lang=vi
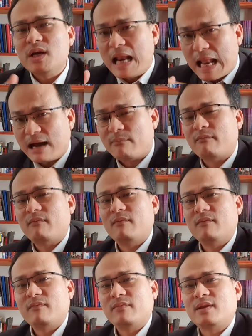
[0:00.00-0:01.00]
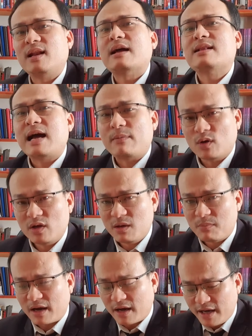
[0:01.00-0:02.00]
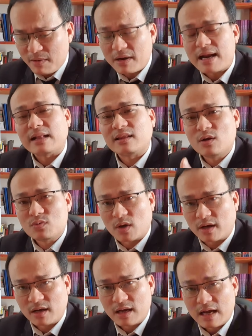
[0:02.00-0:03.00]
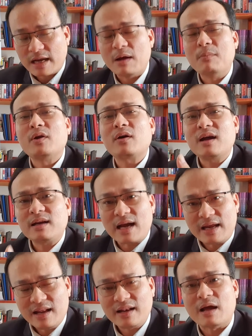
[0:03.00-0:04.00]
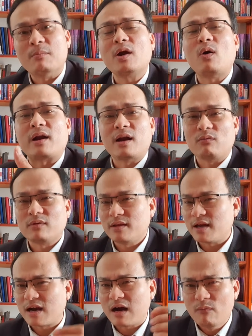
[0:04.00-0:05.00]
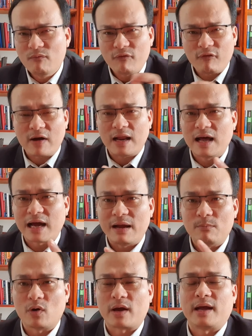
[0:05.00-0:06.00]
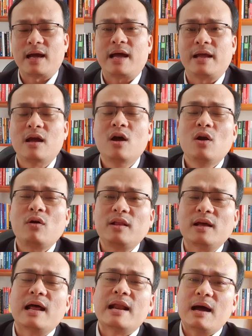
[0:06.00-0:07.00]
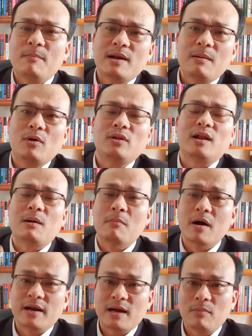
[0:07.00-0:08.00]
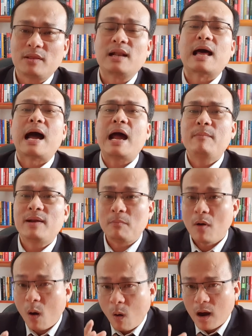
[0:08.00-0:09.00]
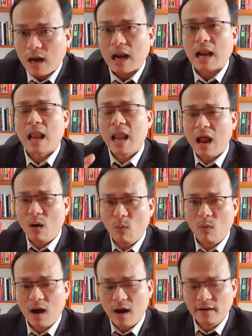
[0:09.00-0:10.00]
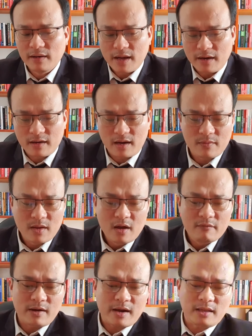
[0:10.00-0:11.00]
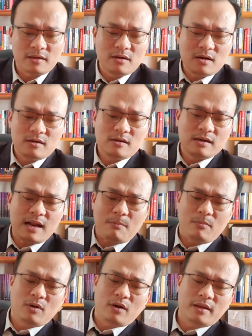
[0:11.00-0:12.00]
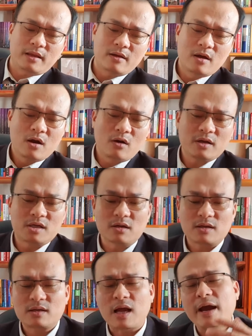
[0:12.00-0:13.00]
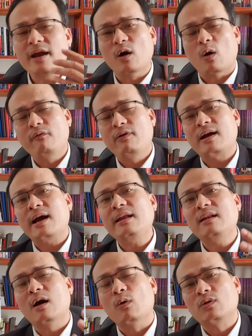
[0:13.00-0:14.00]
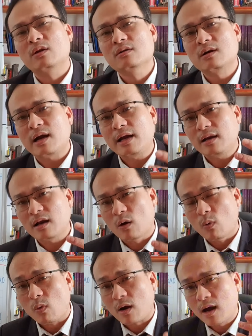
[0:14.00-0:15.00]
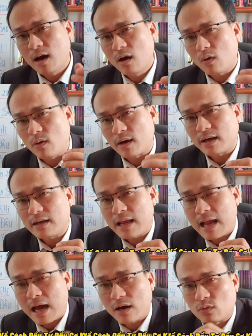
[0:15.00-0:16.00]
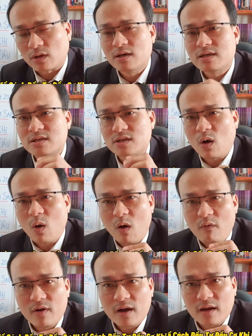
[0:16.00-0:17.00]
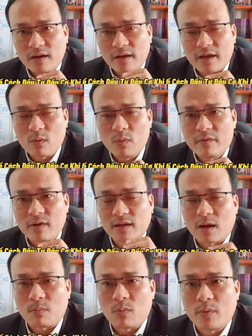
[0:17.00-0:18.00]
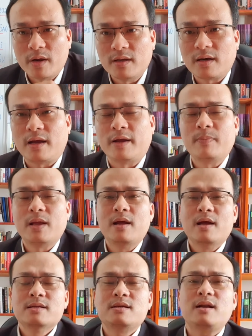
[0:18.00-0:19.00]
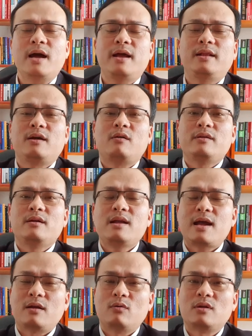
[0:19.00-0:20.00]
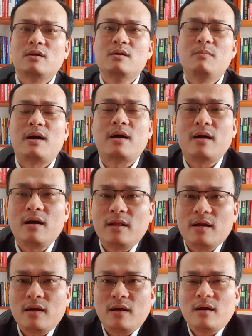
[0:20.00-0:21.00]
chuyện làm thì là làm thôi nhưng mà khi mà đạt tiêu chuẩn để mà nó cất cánh để mà nó hoạt động thì không phải là ngày một ngày hai nó có thể là 5 năm có thể là 10 năm có thể là 20 năm hoặc lâu hơn thế nữa và cái thứ năm đó là gì đó là sự thay đổi về cách đầu tư cách đầu cơ của các nhà đầu tư so với kỷ nguyên và thập nguyên trước đây trước đây thì có những nhà đầu tư mà người ta